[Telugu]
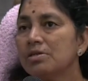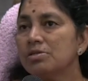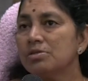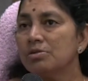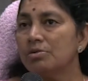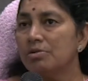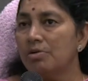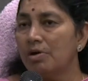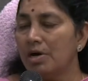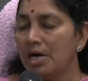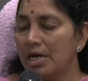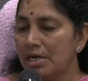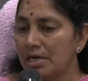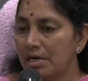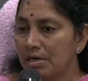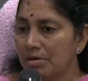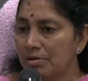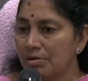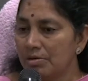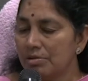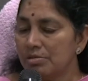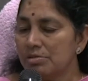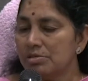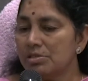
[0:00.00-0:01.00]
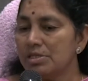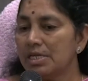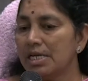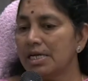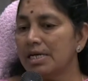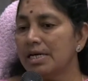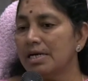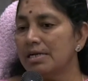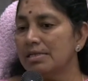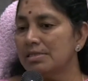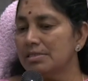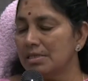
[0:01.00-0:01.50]
సో క్వార్టర్లోకి వస్తే
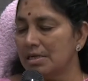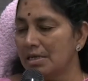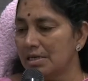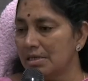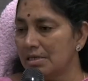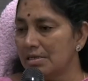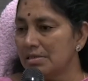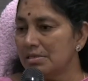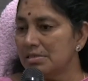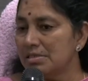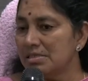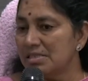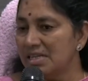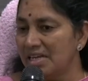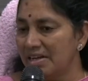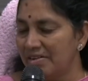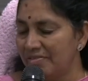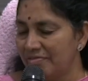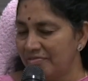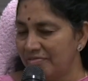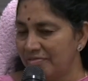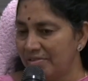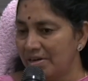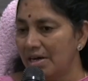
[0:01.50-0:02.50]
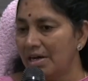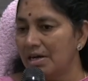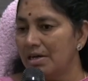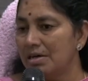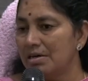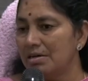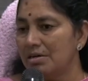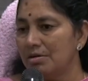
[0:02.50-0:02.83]
కాస్త సేఫ్గా